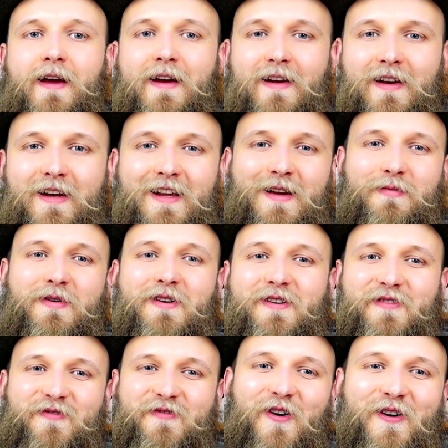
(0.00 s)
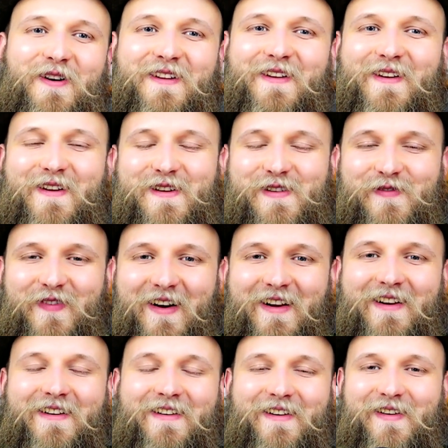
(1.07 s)
Liebe Freunde des
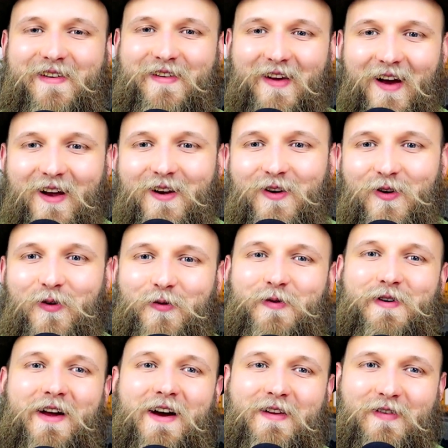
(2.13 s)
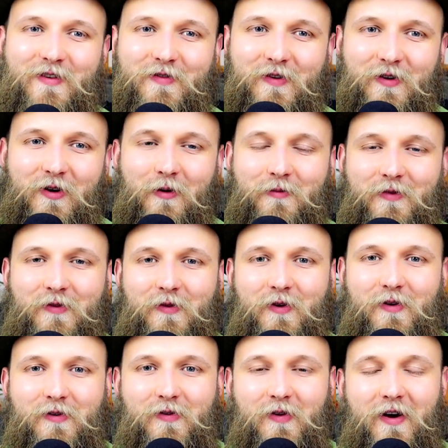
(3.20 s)
Waldes, hallo und herzlich willkommen
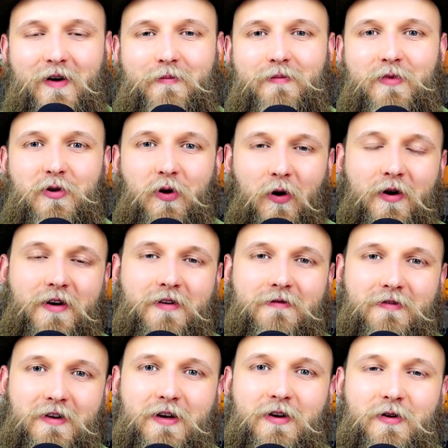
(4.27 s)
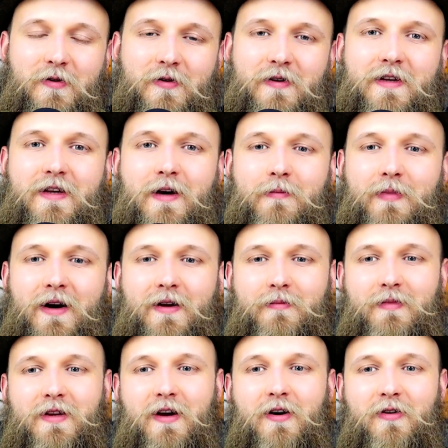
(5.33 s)
zurück zu einem neuen Video hier bei
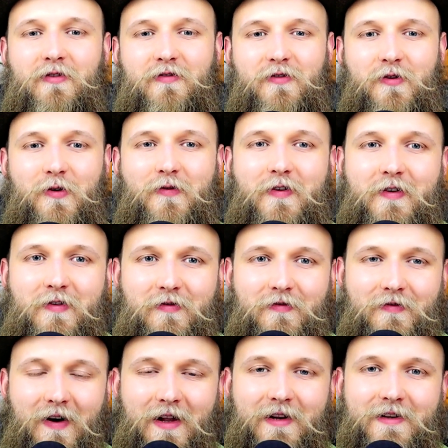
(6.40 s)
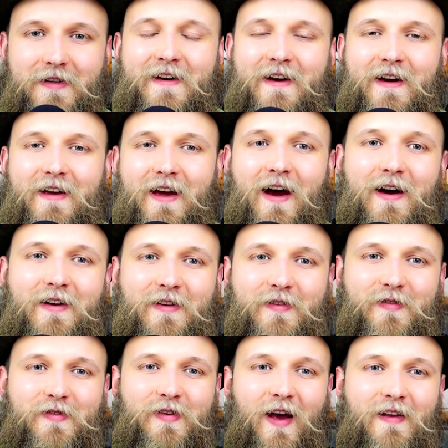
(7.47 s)
mir auf Jovis Wald. Ja,
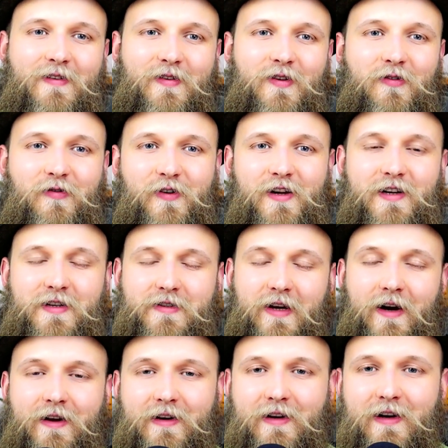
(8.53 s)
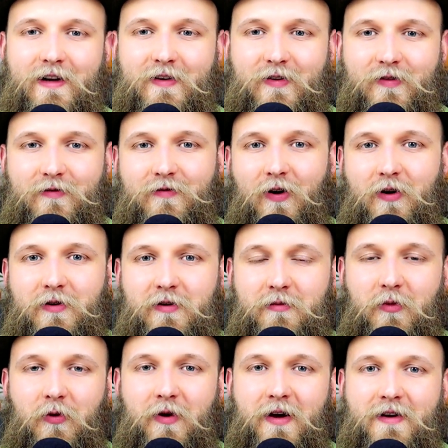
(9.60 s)
es hat sich viel getan in den letzten Wochen und
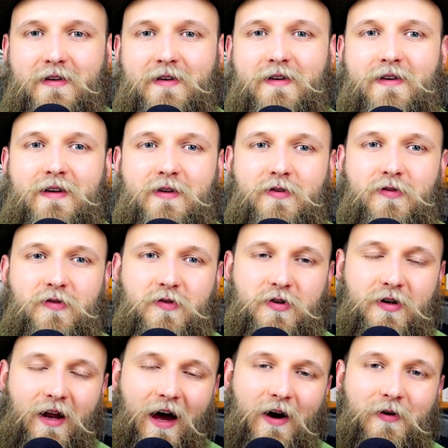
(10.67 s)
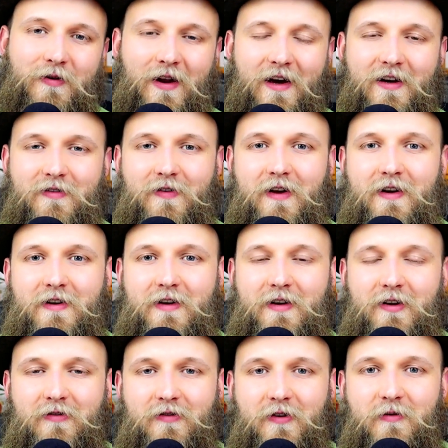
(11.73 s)
Monaten. Ist, nach und nach werdet ihr
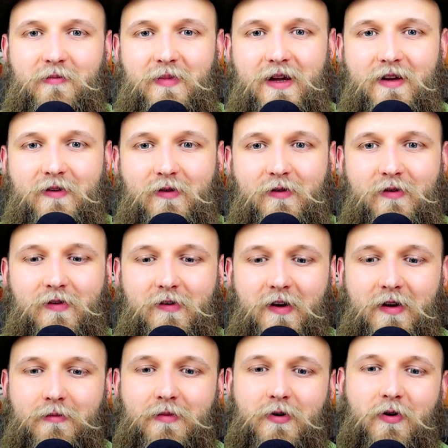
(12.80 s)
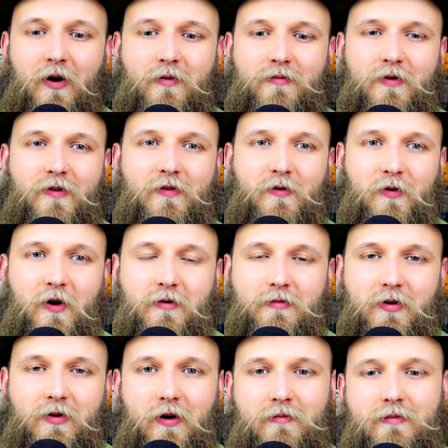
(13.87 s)
davon mehr zu sehen bekommen und zu hören
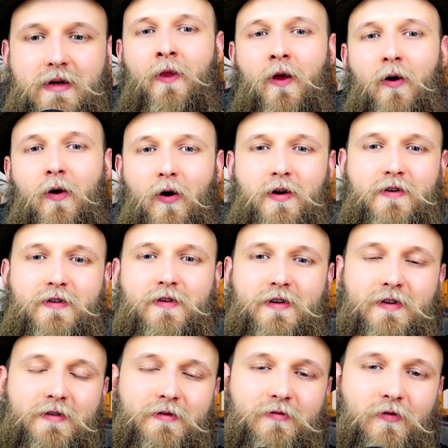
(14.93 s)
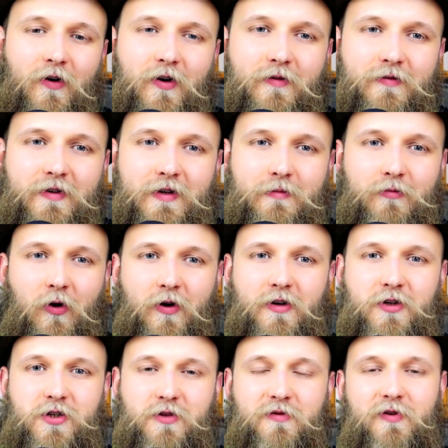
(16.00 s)
bekommen. Heute wollen wir im
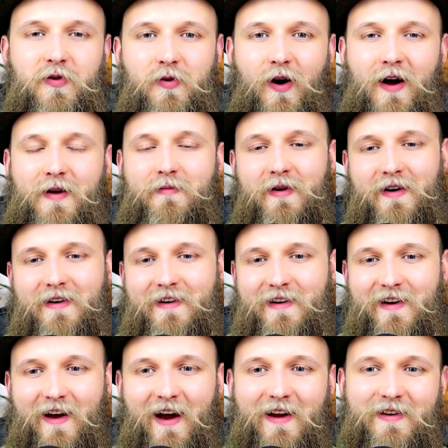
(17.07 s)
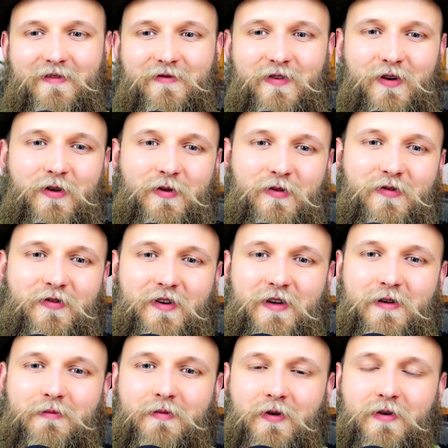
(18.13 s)
neuen Studio einmal ein Video
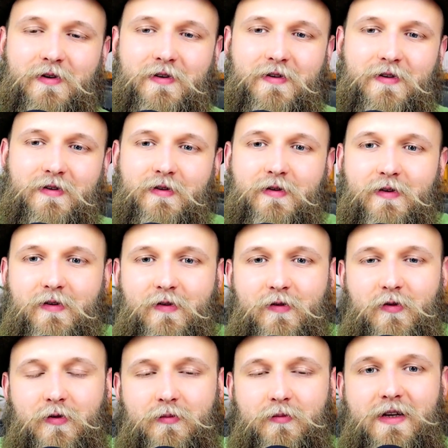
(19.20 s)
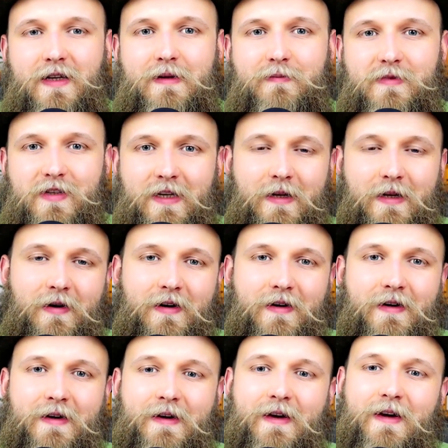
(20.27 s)
filmen und uns mit dem Thema
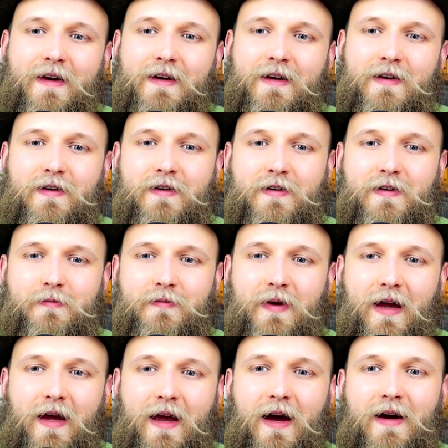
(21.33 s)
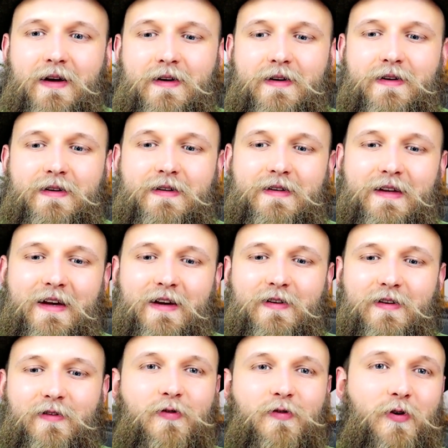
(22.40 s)
ähm, ja, äh,
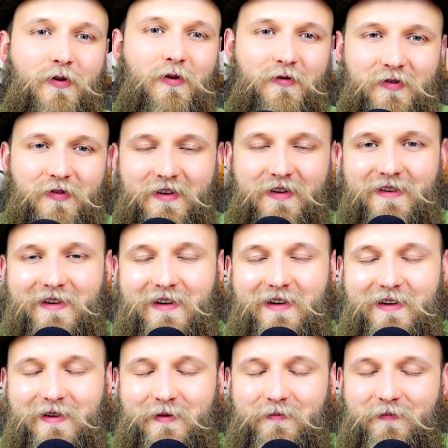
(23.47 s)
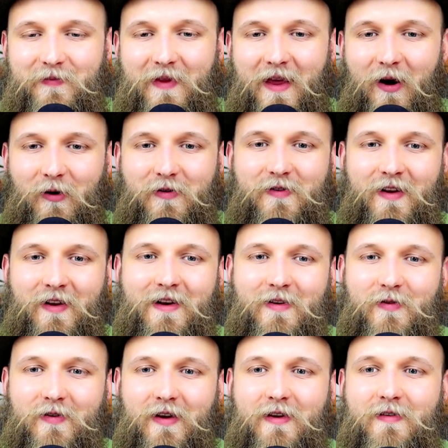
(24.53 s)
der Zukunft ähm,
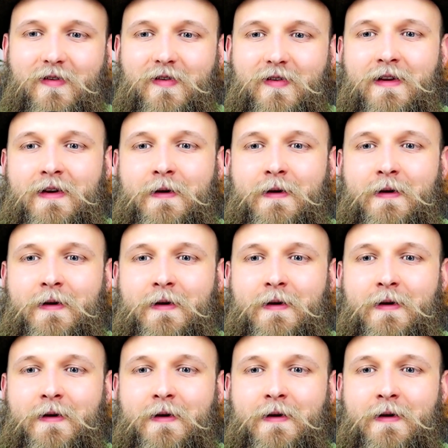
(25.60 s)
auseinanderzusetzen.